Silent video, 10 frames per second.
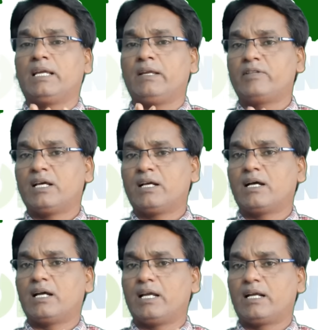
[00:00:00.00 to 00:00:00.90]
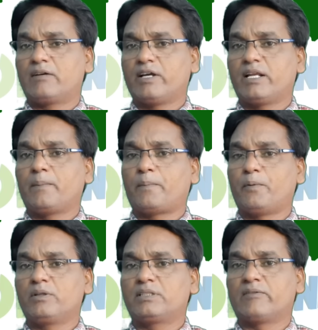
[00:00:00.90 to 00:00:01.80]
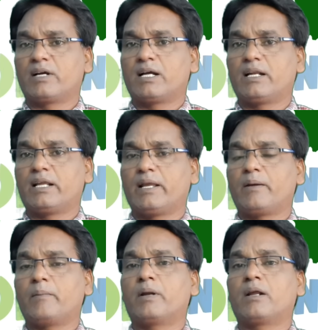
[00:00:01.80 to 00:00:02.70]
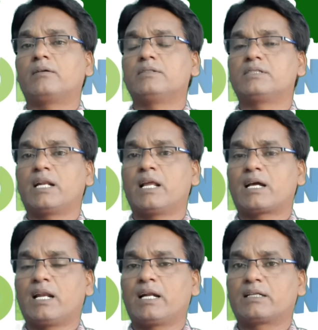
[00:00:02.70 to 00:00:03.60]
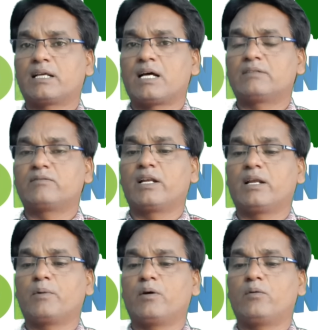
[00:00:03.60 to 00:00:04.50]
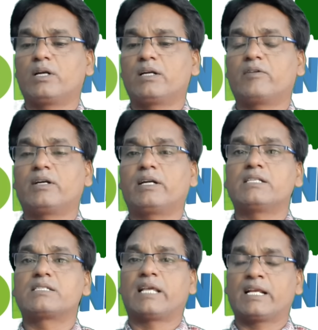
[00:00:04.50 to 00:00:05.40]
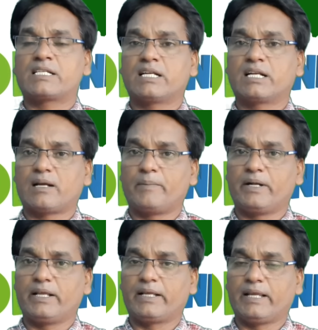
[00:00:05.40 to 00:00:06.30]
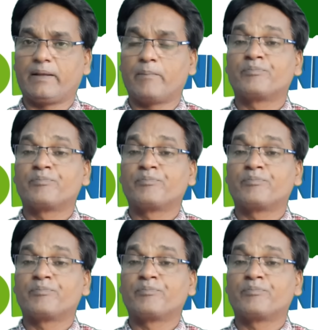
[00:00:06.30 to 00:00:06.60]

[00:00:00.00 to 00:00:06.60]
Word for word: ఈ విధంగా ఎంక్వైరీ పూర్తి అవ్వగానే మనకు జిల్లా కలెక్టర్ ఆధ్వర్యంలో ఉన్నటువంటి సెలక్షన్ కమిటీకి